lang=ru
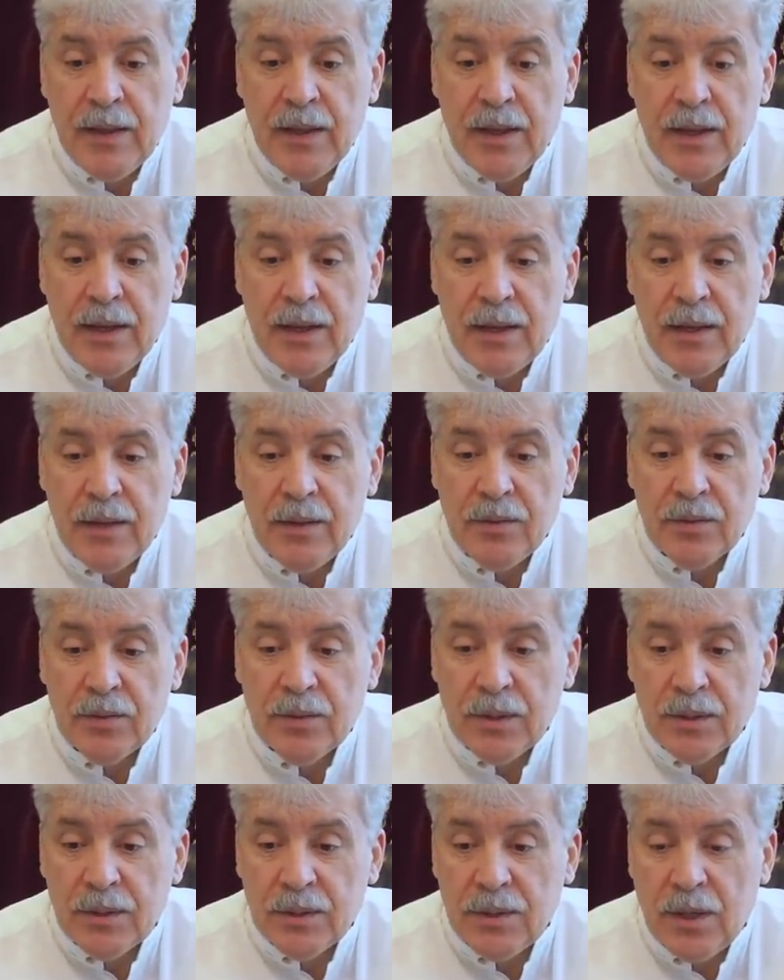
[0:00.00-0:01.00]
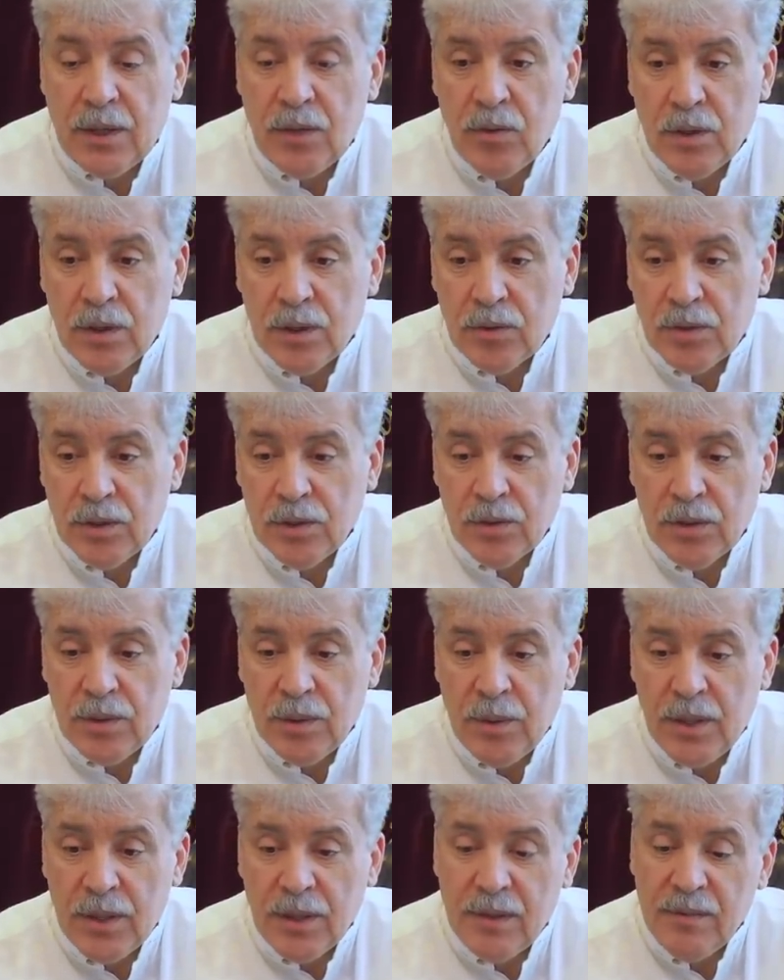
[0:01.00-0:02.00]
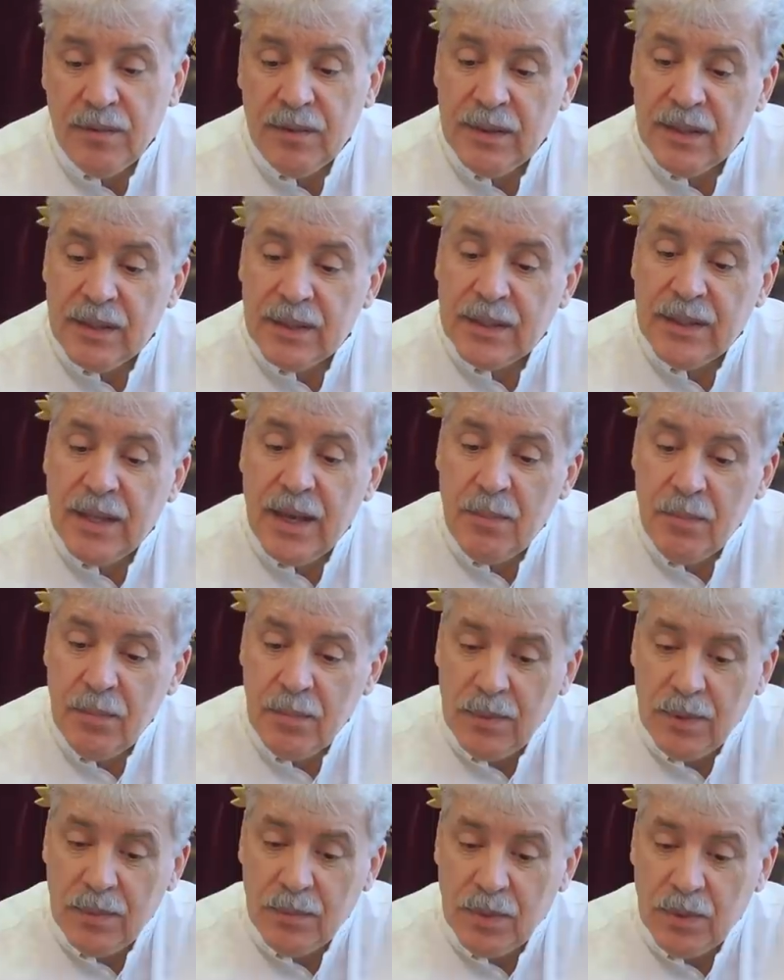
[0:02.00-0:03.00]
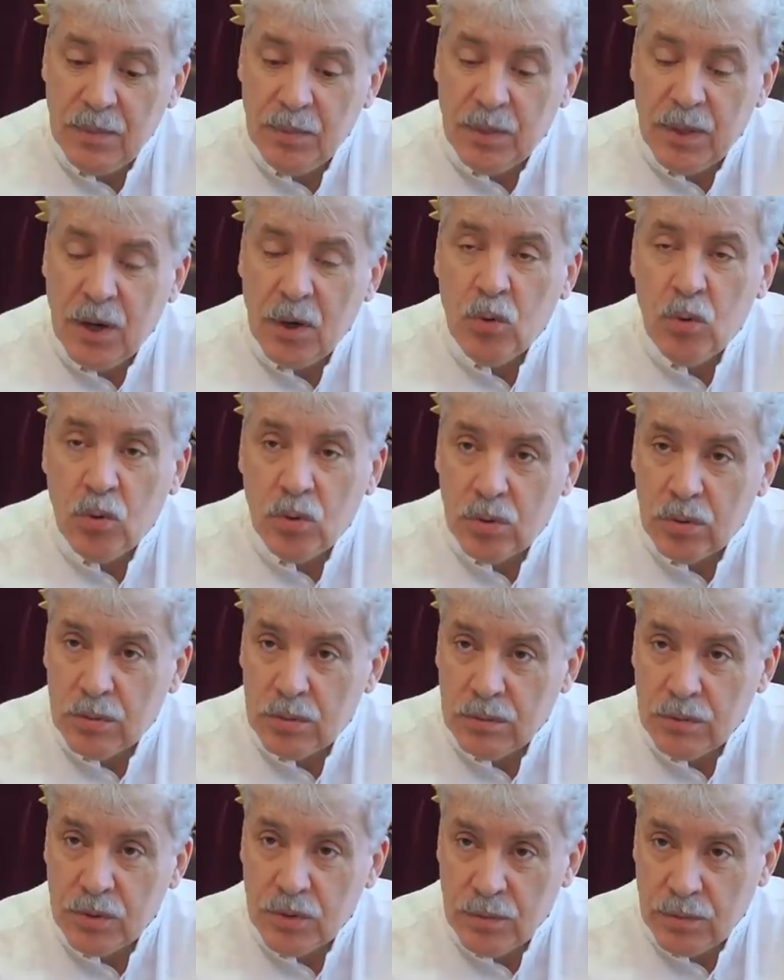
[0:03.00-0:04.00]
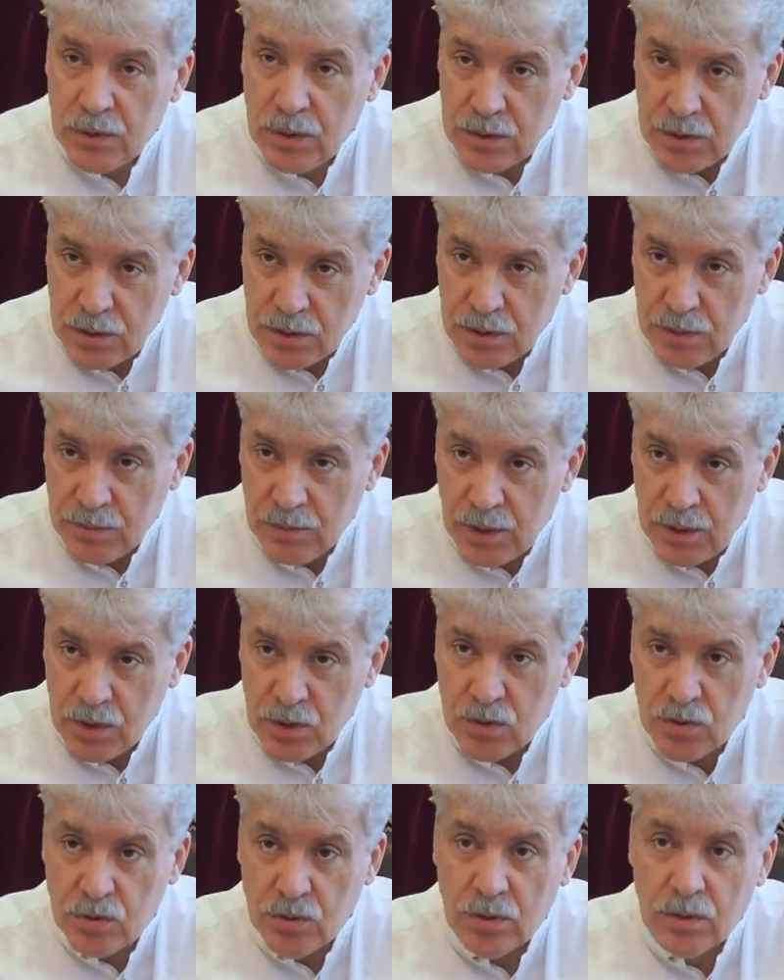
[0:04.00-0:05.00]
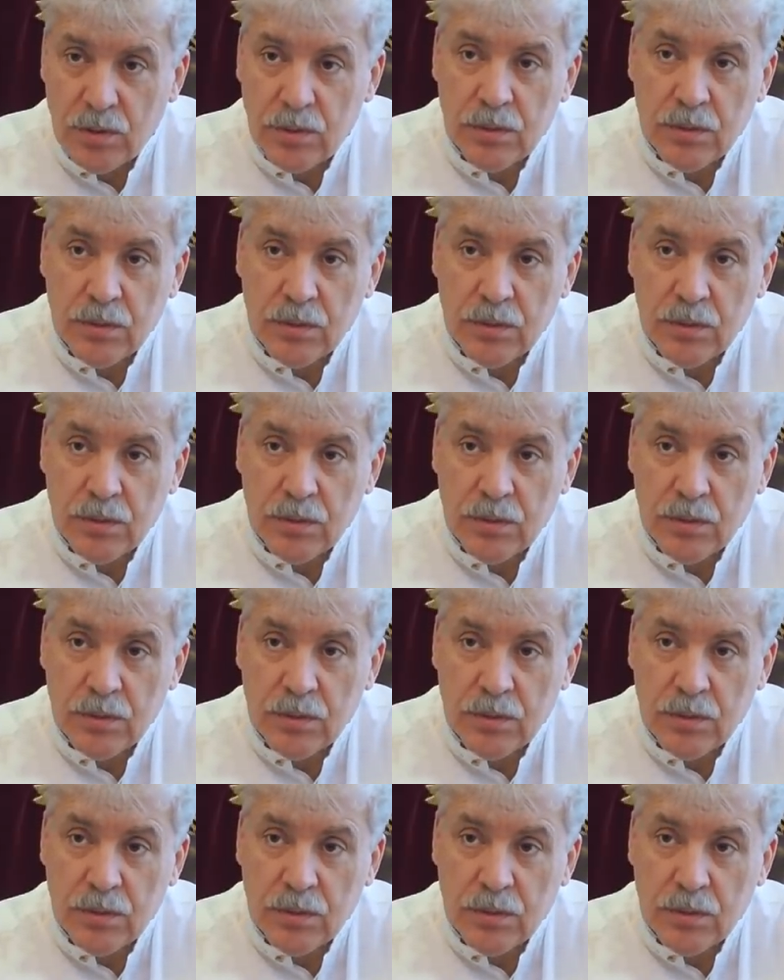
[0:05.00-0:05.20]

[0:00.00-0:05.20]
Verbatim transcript: э, вот эта дорога, которая идет на Малое Видное, там был прокол, причем достаточно большой.